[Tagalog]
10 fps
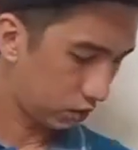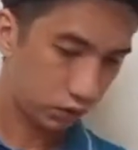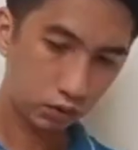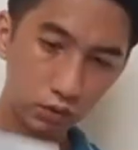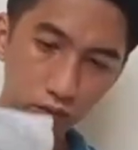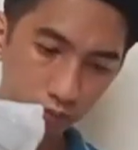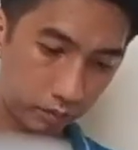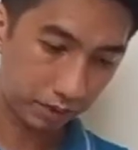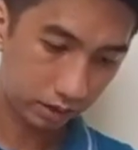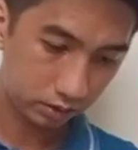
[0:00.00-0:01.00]
So, ito yung
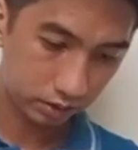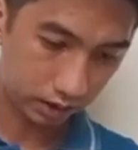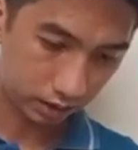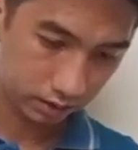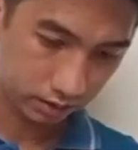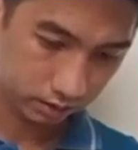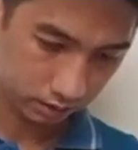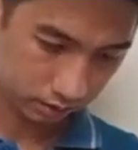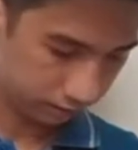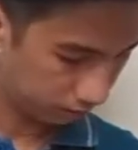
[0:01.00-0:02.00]
propeller guard.
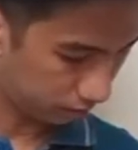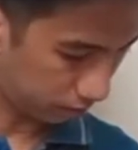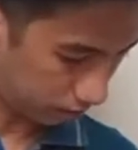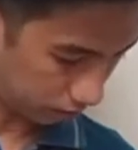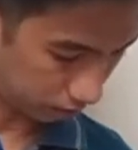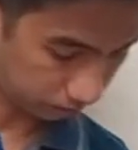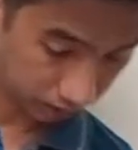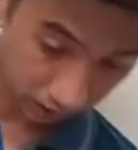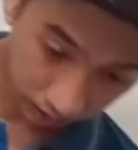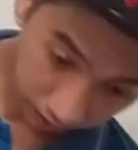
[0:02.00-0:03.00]

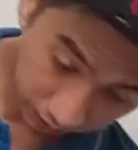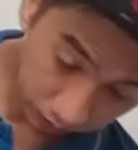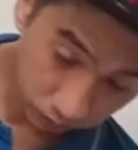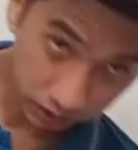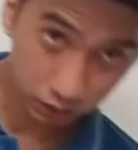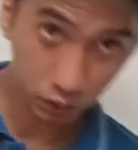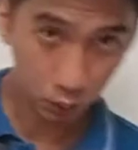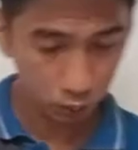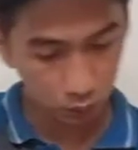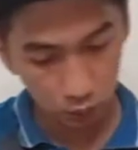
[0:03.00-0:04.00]
Um, nilalagay ito sa
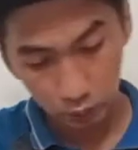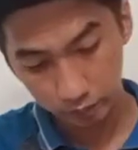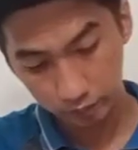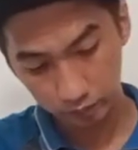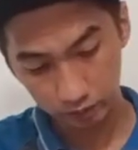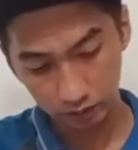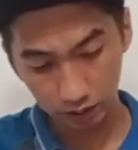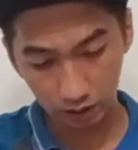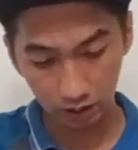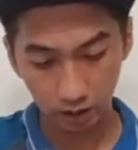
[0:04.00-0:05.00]
drone
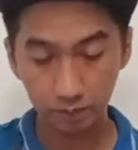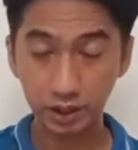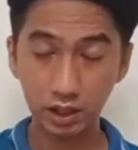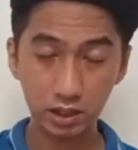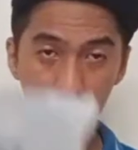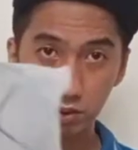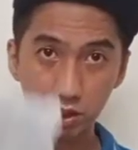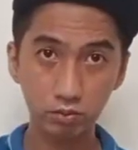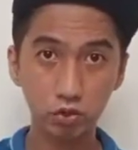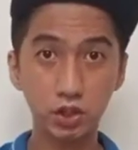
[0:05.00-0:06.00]
kapag
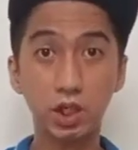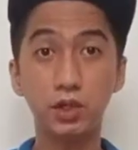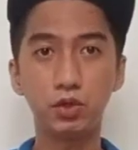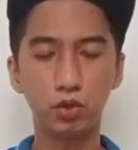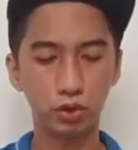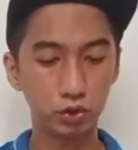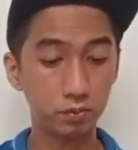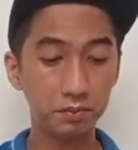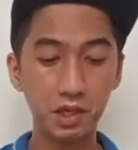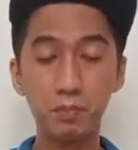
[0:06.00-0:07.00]
gagamitin mo siya indoors.
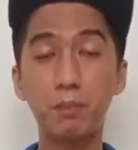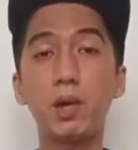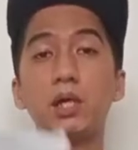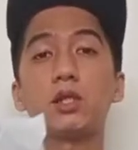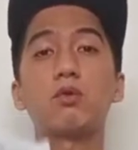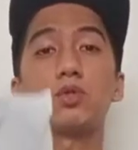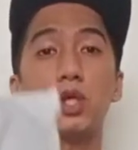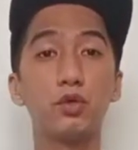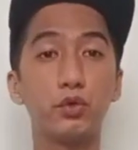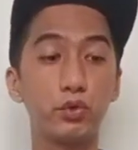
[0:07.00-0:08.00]
So, mamaya papakita ko
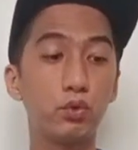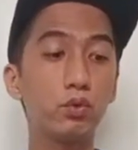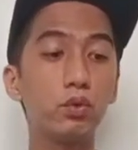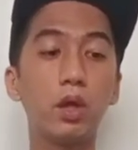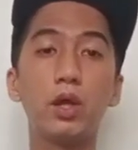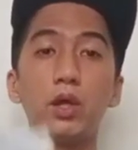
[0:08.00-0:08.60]
sa inyo yung